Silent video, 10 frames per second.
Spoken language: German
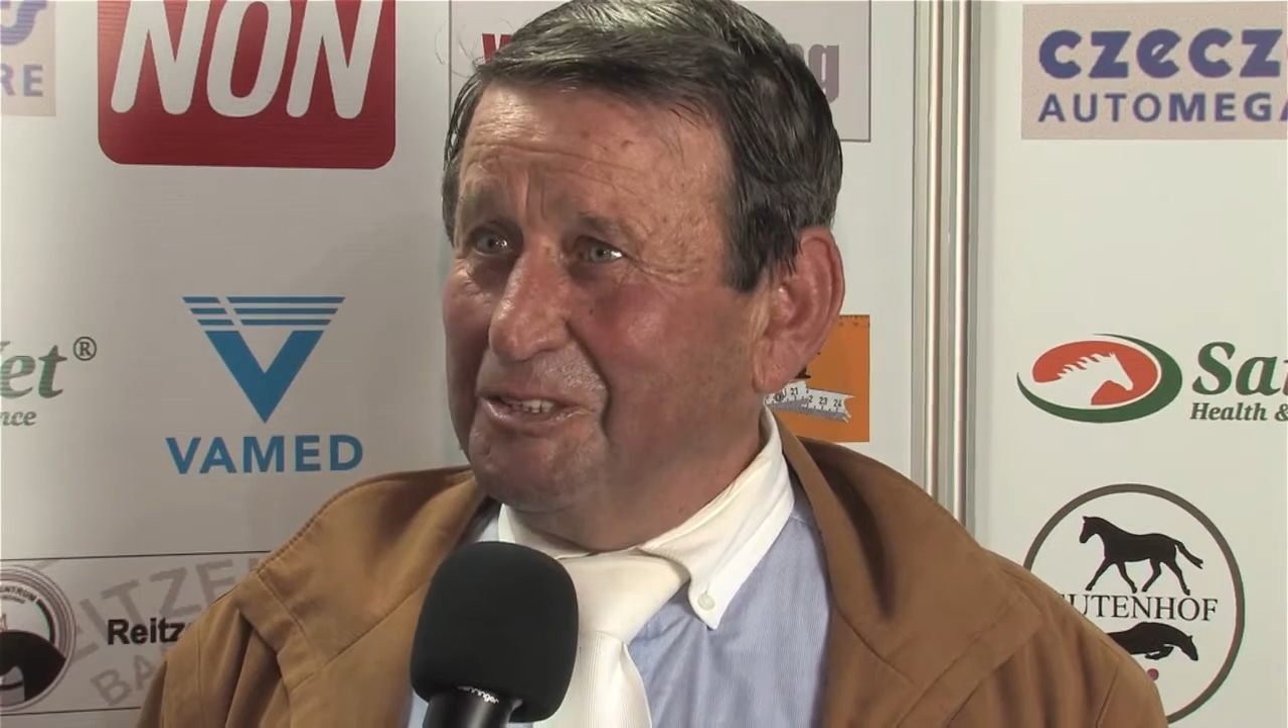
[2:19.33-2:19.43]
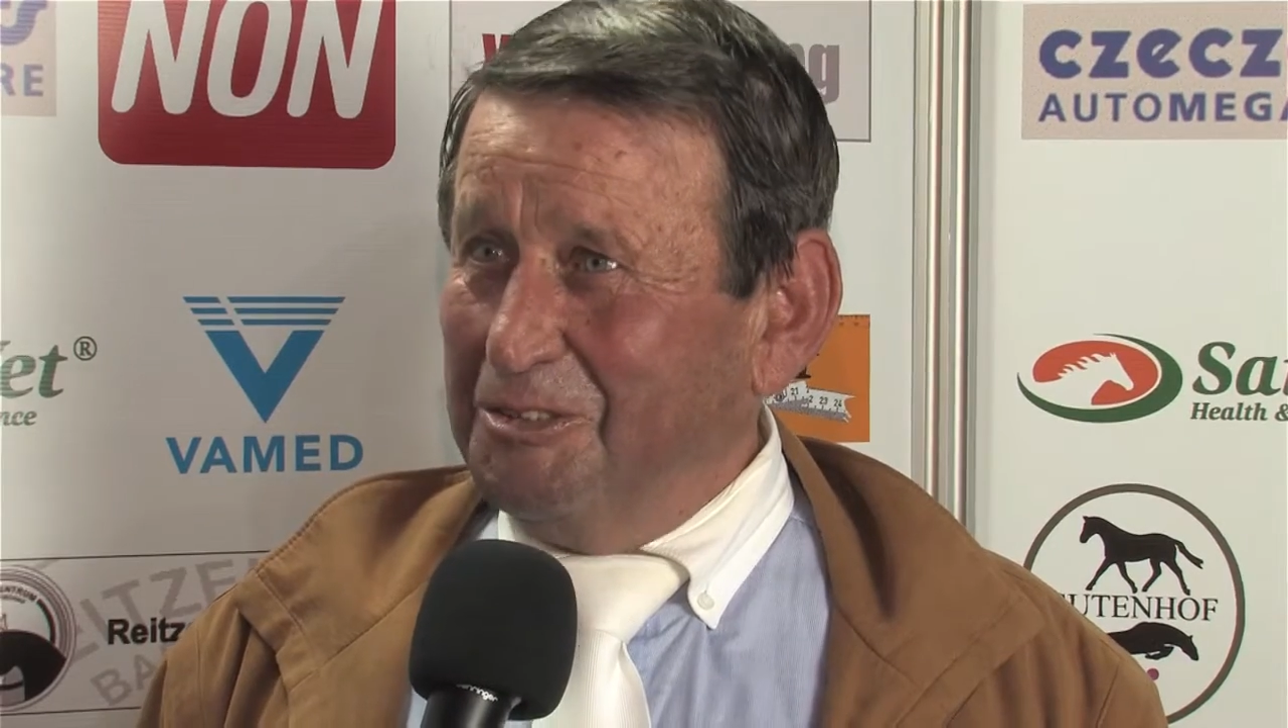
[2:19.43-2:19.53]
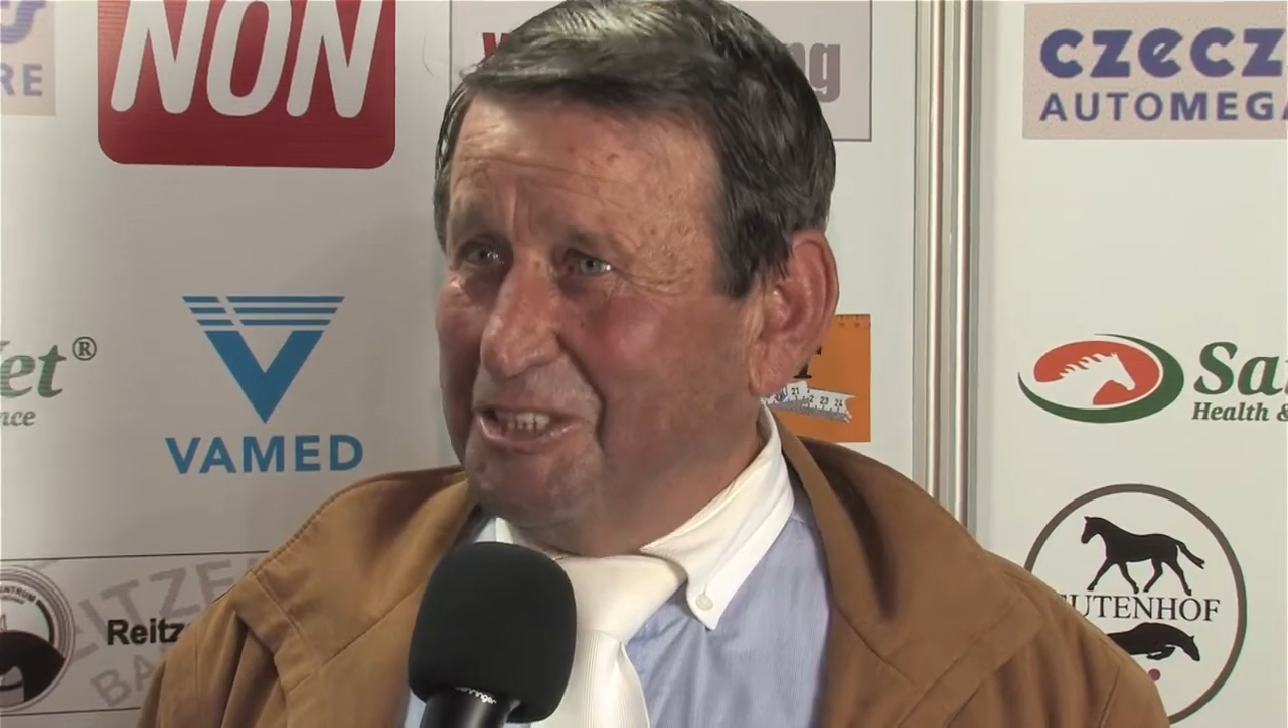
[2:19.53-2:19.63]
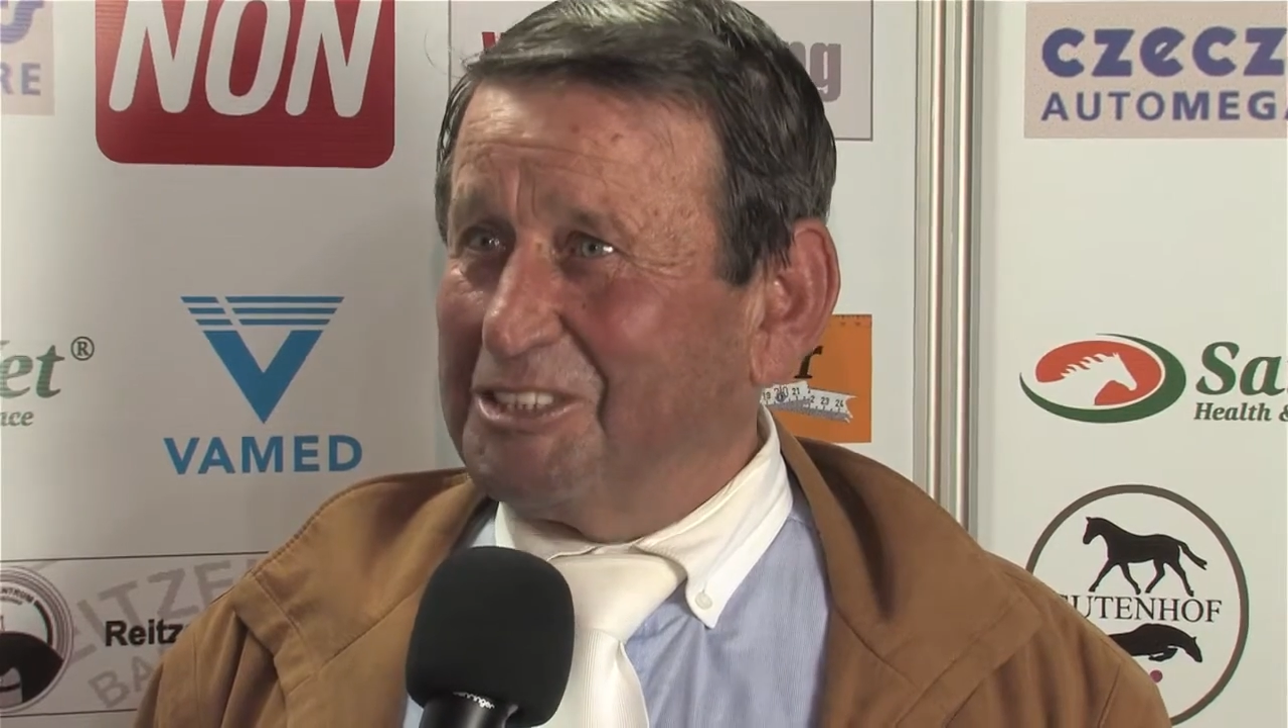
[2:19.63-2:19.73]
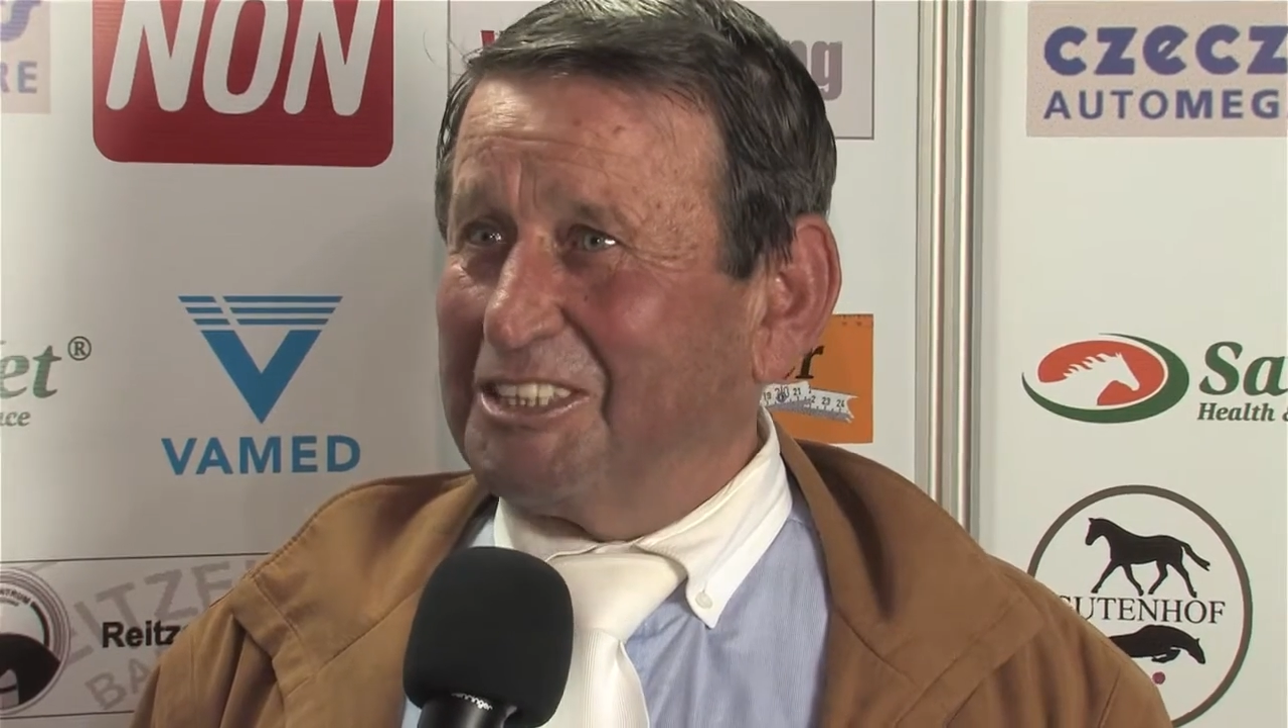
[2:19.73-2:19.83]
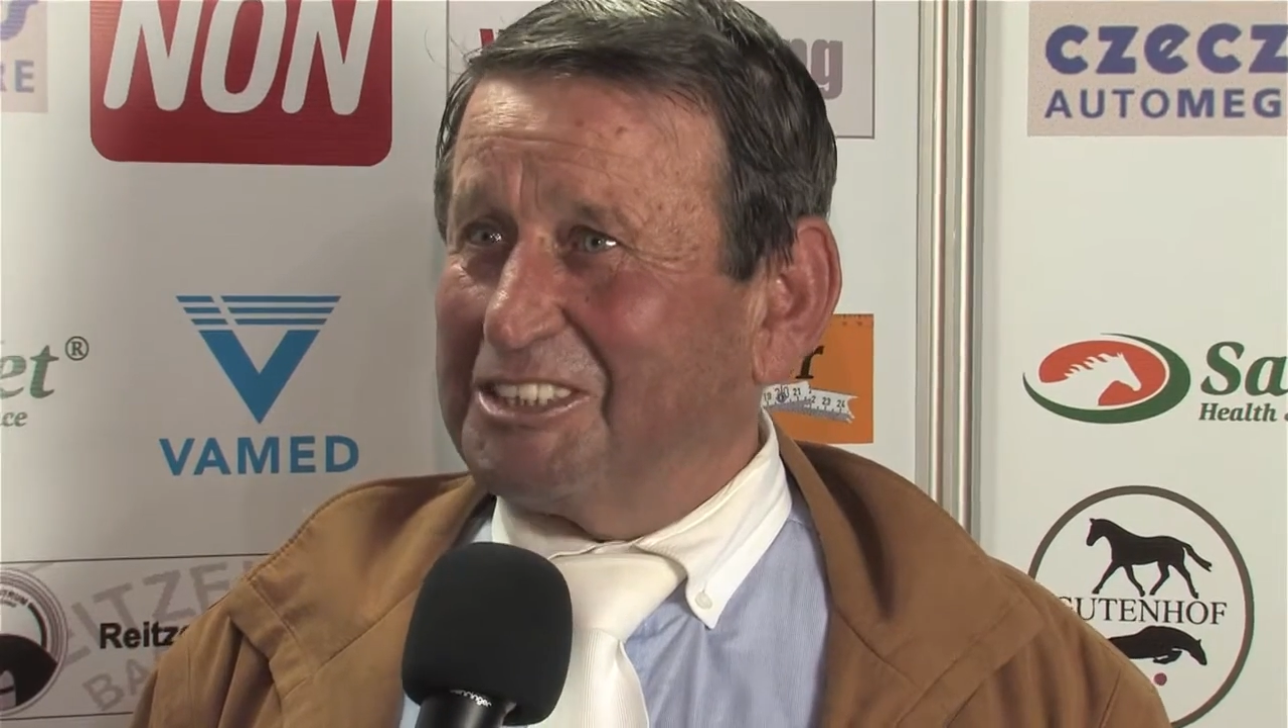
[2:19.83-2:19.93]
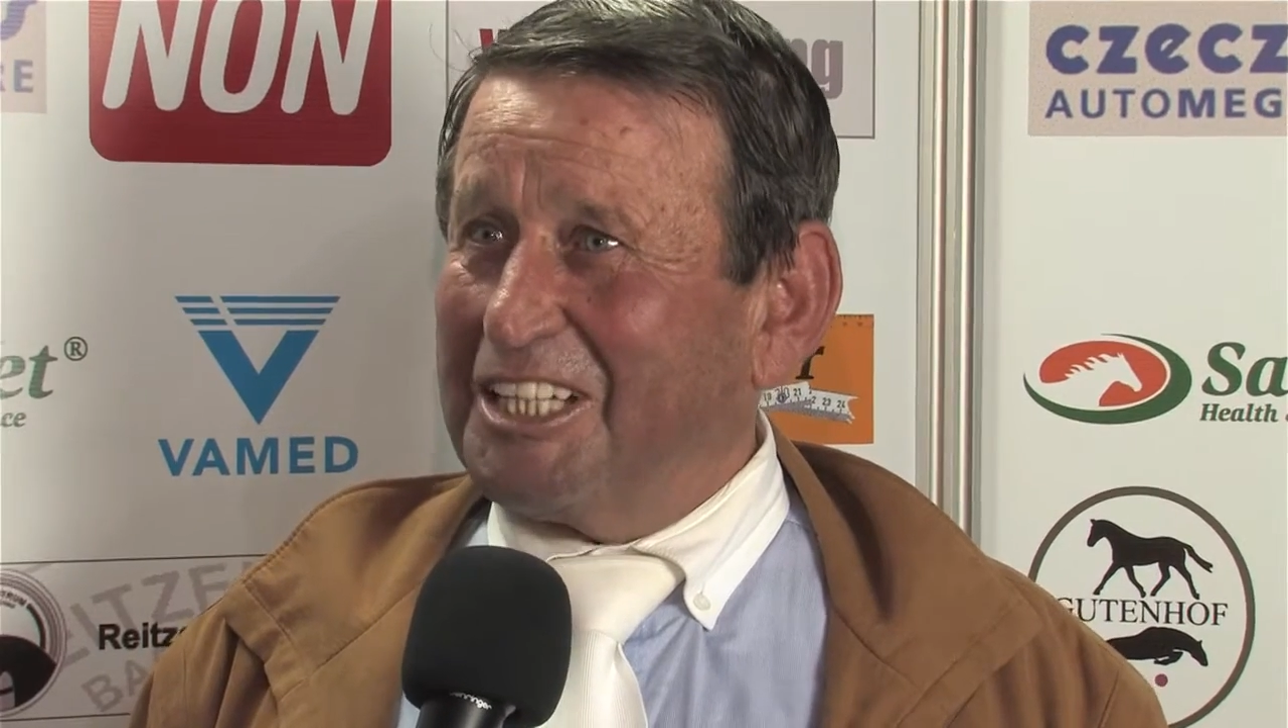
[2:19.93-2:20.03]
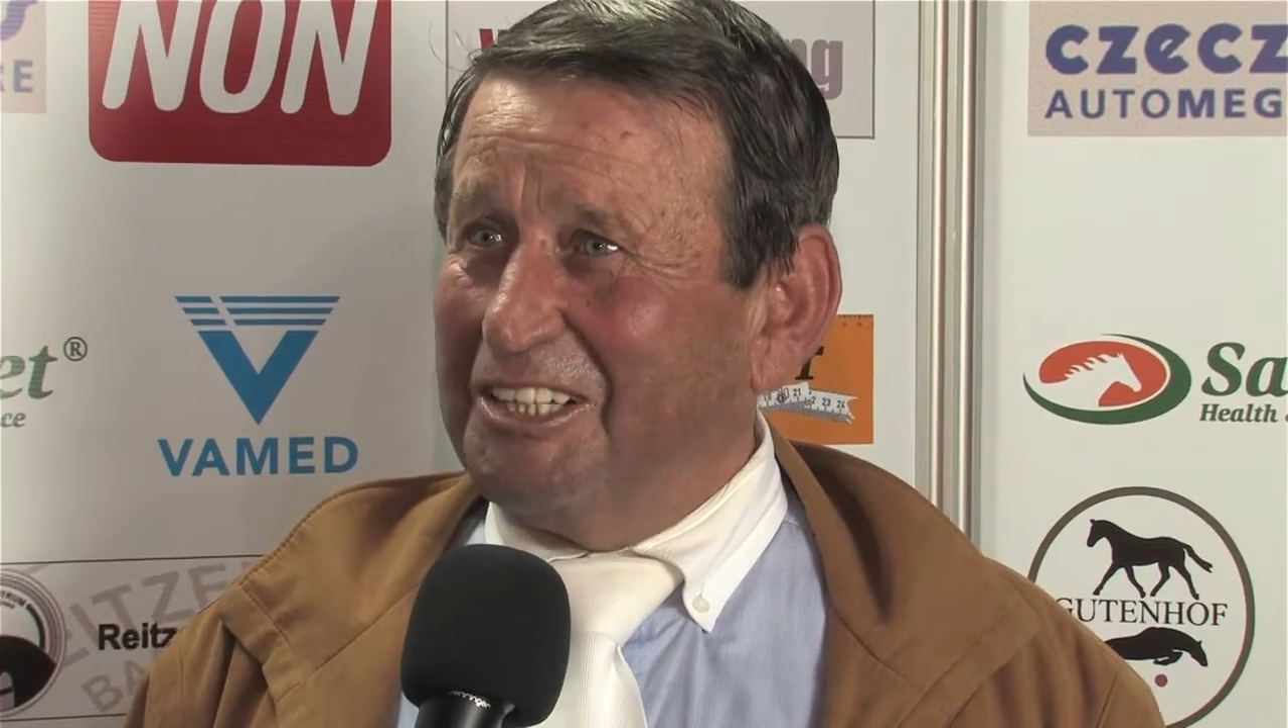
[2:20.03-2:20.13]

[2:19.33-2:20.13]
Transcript: Und das hat sich